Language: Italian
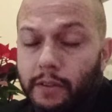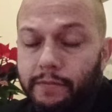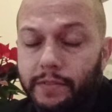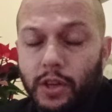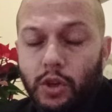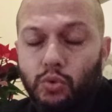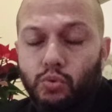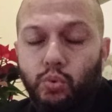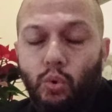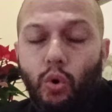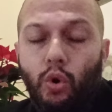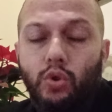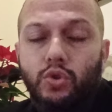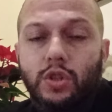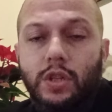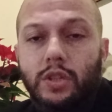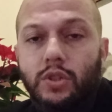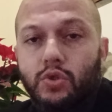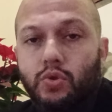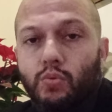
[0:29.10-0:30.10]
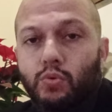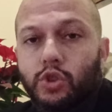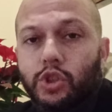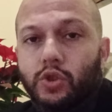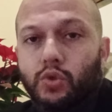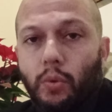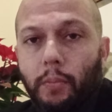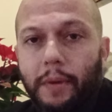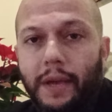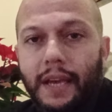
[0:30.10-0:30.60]
virtuose ne sono
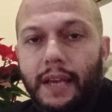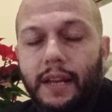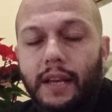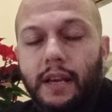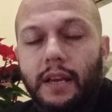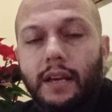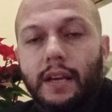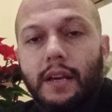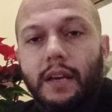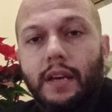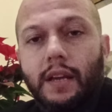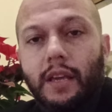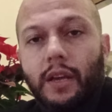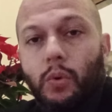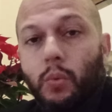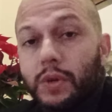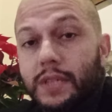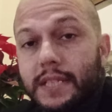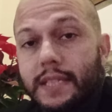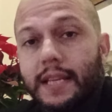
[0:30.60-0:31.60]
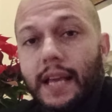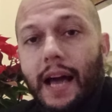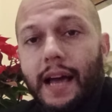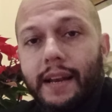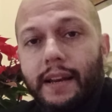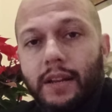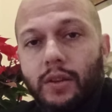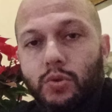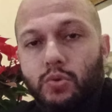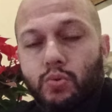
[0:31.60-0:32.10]
uscito bene. In questi
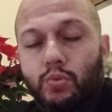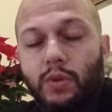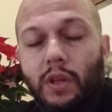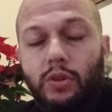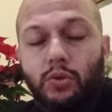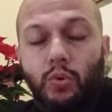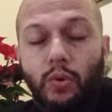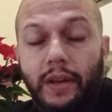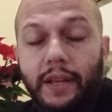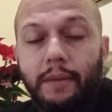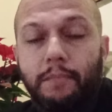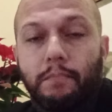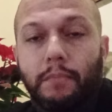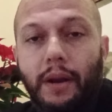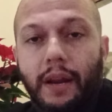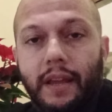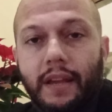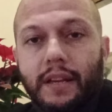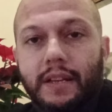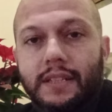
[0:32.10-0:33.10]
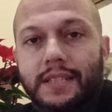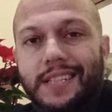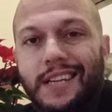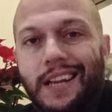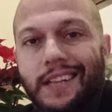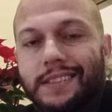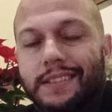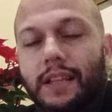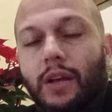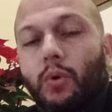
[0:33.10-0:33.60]
anni ho studiato libri
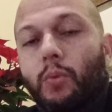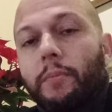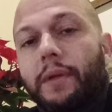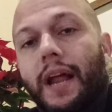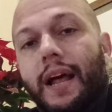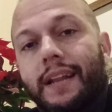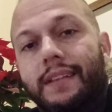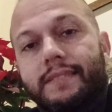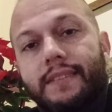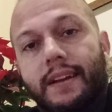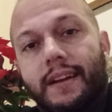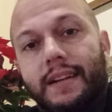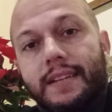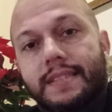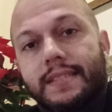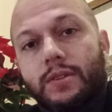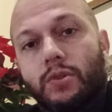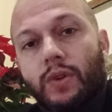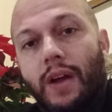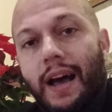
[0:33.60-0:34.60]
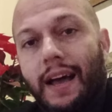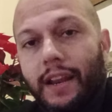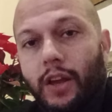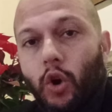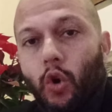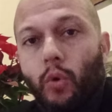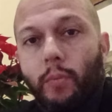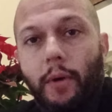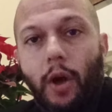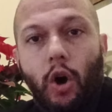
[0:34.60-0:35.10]
scritti da luminari internazionali
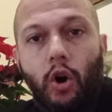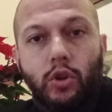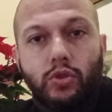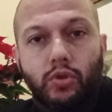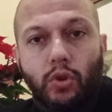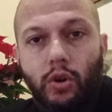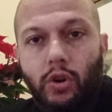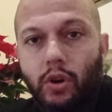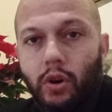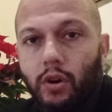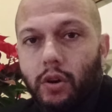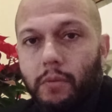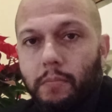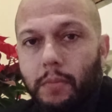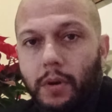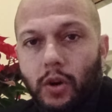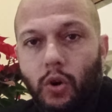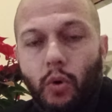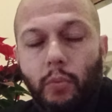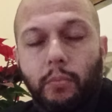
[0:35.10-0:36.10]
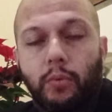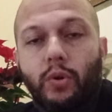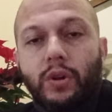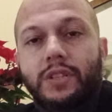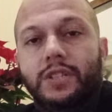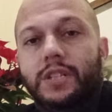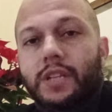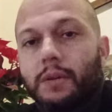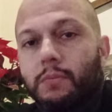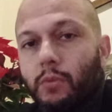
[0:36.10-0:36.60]
come Otto Kernberg oppure
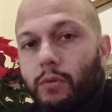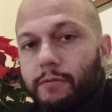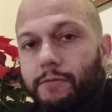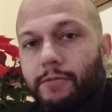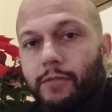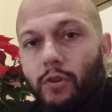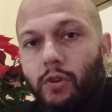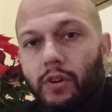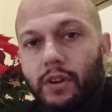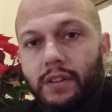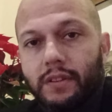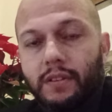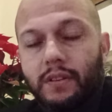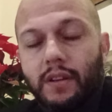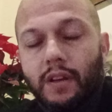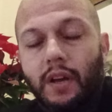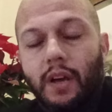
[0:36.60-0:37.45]
Sigmund Freud.